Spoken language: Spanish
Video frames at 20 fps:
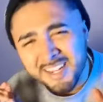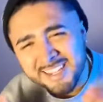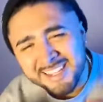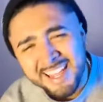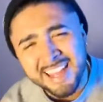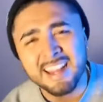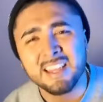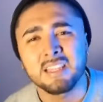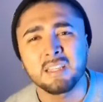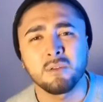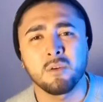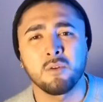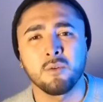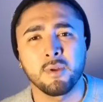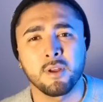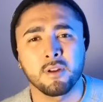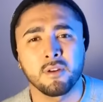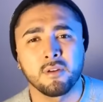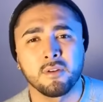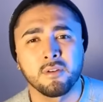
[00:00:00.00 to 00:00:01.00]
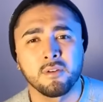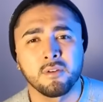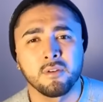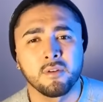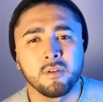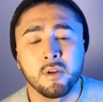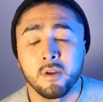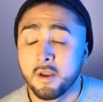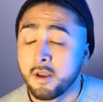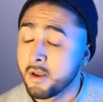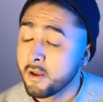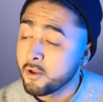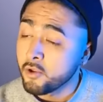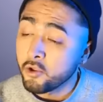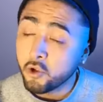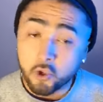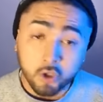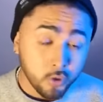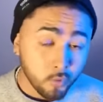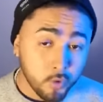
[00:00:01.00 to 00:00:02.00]
tienes ganas de volver.
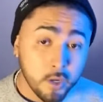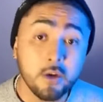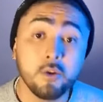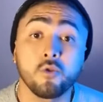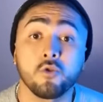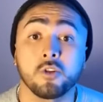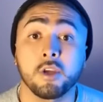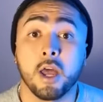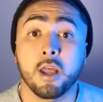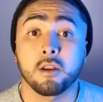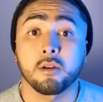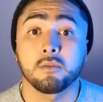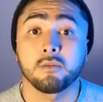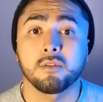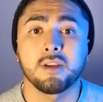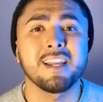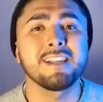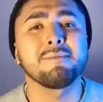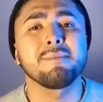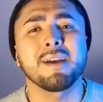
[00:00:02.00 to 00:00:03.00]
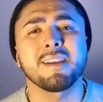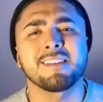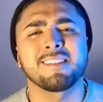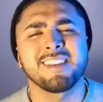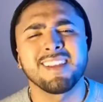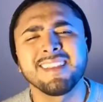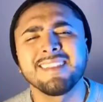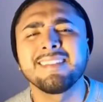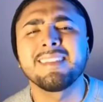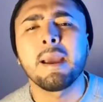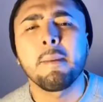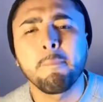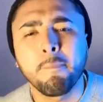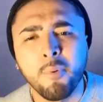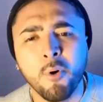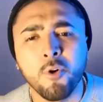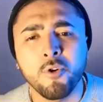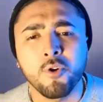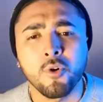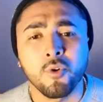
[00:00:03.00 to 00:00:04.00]
No te voy a juzgar. Es más, te
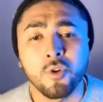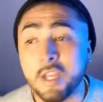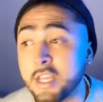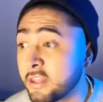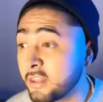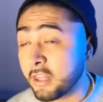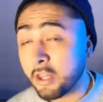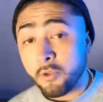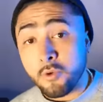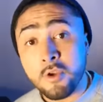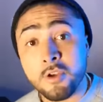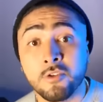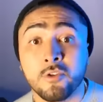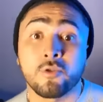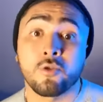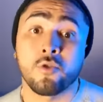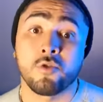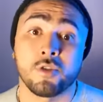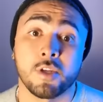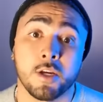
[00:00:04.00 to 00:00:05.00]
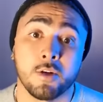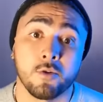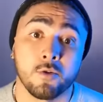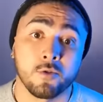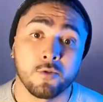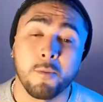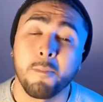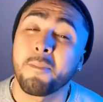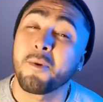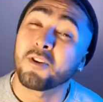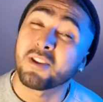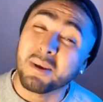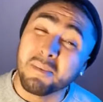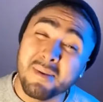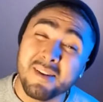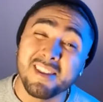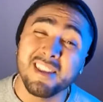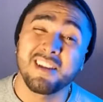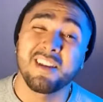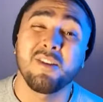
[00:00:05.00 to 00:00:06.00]
apoyo y te doy estos consejos, pero
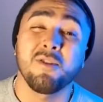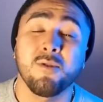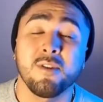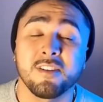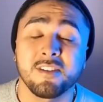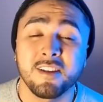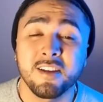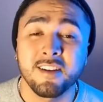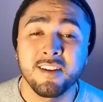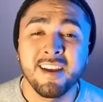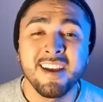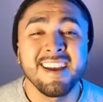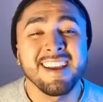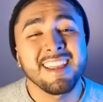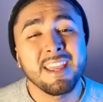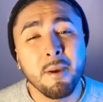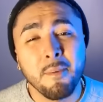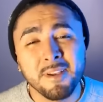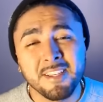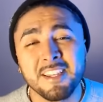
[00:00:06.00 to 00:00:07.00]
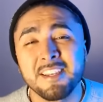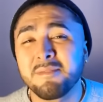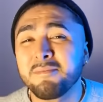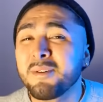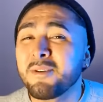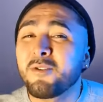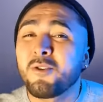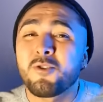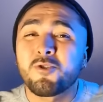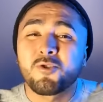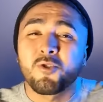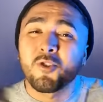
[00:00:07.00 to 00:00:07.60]
también te quiero decir que a veces es mejor